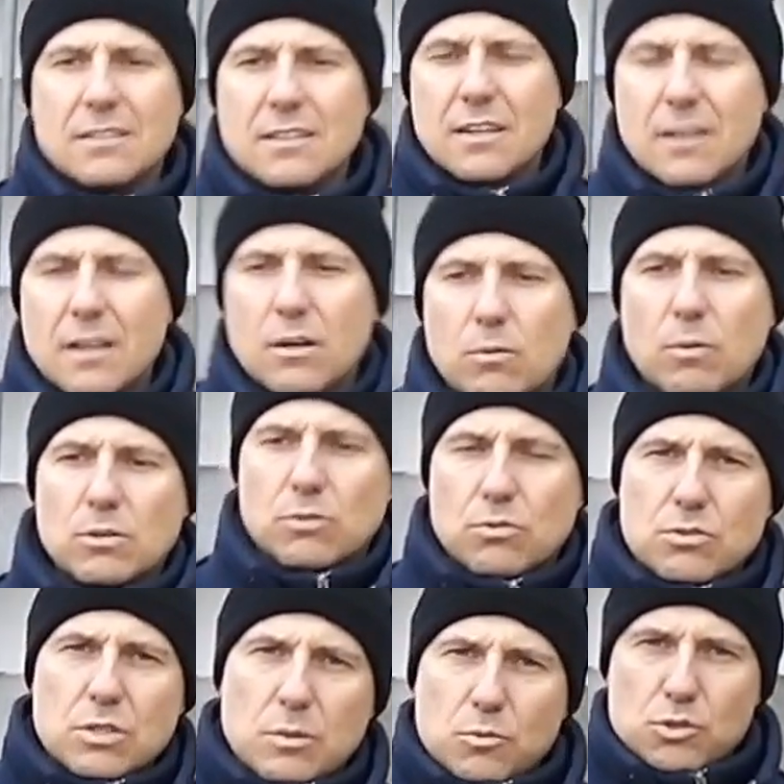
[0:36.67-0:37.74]
il terreno quando
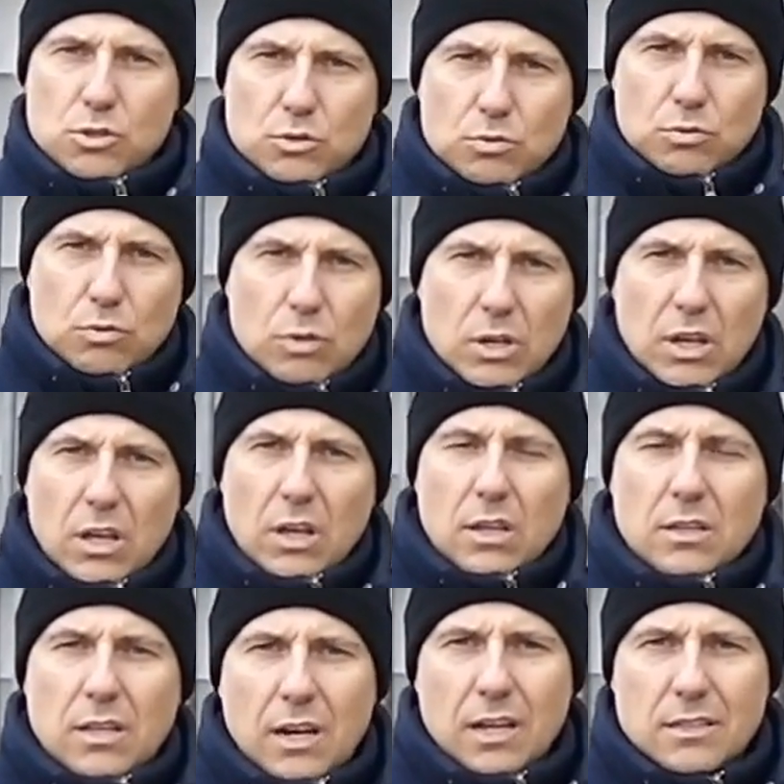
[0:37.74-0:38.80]
non siamo sicuri
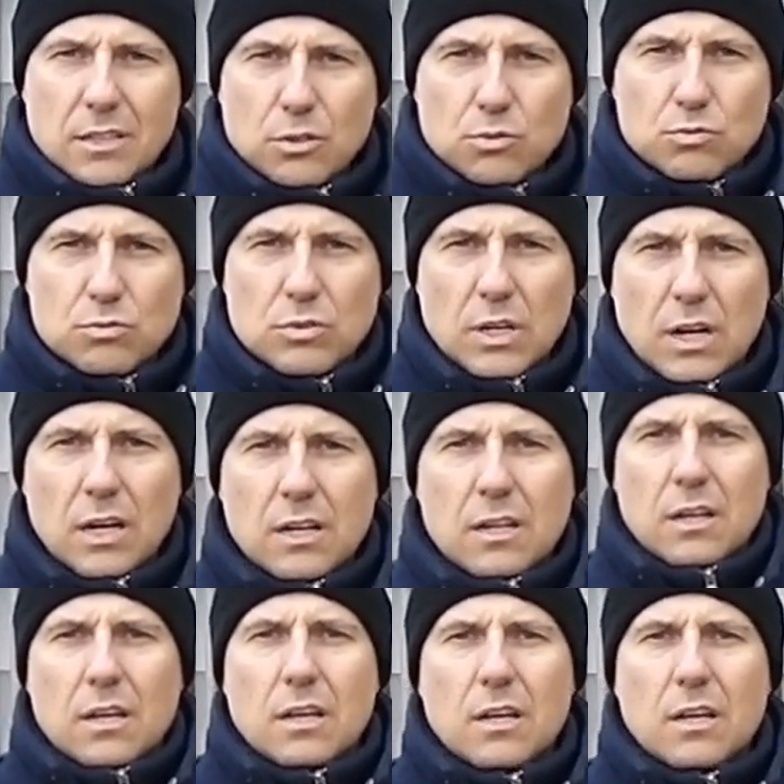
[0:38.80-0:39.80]
della tenuta,